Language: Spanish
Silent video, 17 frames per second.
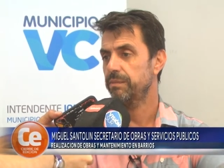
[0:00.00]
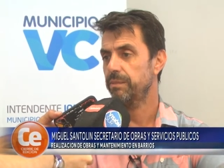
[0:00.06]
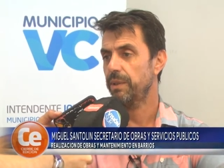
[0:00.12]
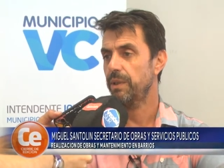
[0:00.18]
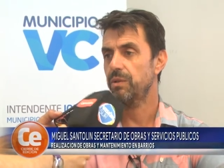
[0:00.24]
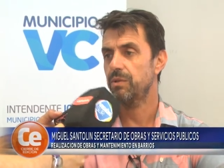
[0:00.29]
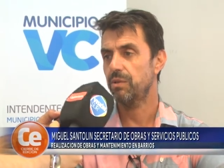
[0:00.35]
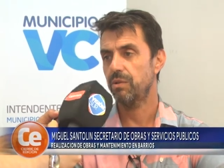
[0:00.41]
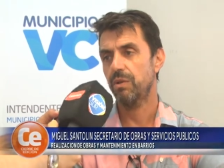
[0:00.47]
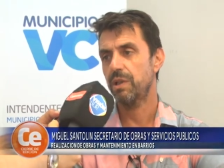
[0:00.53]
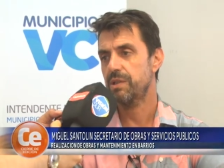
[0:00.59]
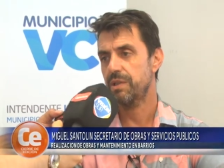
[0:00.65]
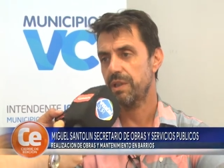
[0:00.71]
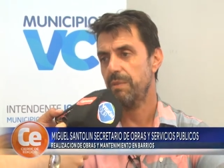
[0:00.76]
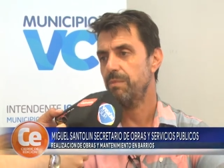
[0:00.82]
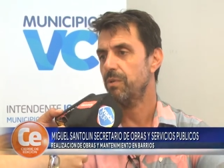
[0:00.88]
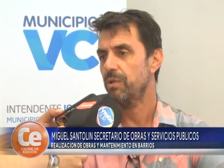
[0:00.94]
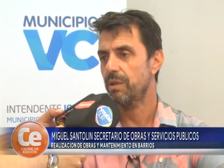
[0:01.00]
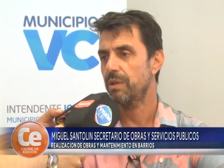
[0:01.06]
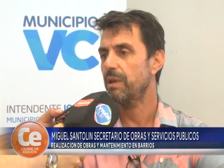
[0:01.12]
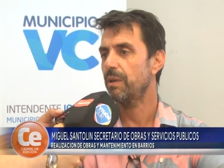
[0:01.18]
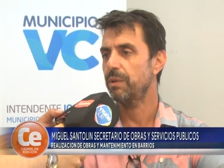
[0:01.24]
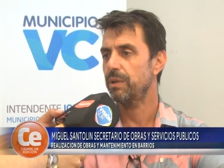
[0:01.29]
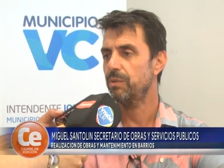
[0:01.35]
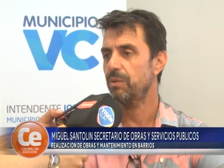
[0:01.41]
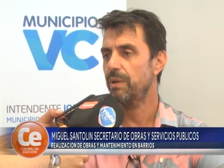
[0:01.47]
pero lo hacemos
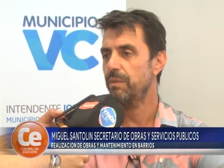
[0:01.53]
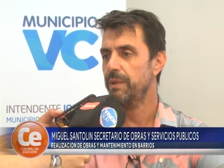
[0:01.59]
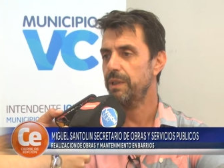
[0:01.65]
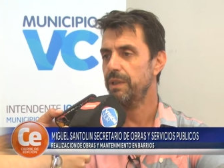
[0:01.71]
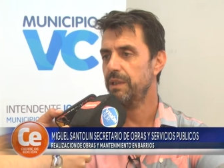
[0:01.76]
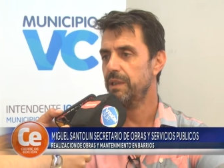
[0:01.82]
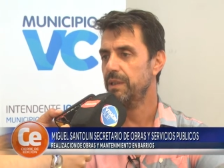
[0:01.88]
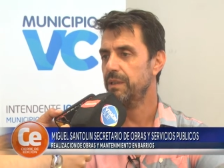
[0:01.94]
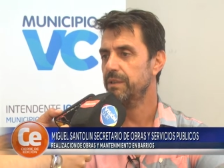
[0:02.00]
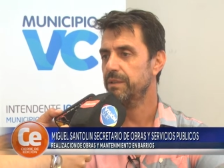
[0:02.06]
habitualmente.